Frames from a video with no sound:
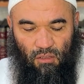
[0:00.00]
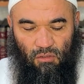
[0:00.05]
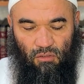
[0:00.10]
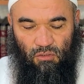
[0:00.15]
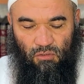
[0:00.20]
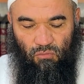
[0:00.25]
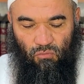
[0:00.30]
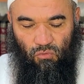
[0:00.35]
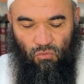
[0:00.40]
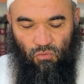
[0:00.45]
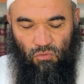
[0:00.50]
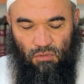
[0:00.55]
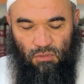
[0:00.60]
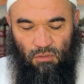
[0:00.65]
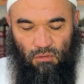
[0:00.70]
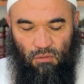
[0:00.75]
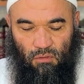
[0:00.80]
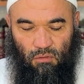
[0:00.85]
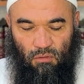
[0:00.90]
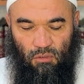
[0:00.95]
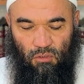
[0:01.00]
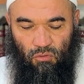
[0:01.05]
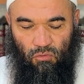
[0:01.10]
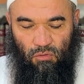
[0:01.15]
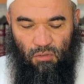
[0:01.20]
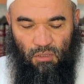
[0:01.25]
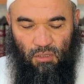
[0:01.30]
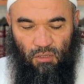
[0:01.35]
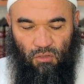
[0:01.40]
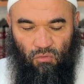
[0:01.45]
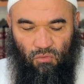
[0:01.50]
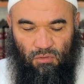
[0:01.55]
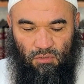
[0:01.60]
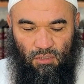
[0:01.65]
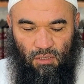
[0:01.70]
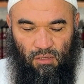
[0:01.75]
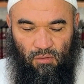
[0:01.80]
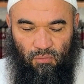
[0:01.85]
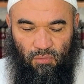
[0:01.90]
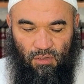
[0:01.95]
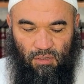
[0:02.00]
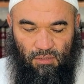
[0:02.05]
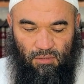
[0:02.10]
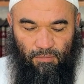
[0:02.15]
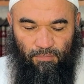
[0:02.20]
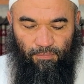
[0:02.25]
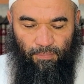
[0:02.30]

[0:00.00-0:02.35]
свой рот, салаллаху алейхи вассалям, братья.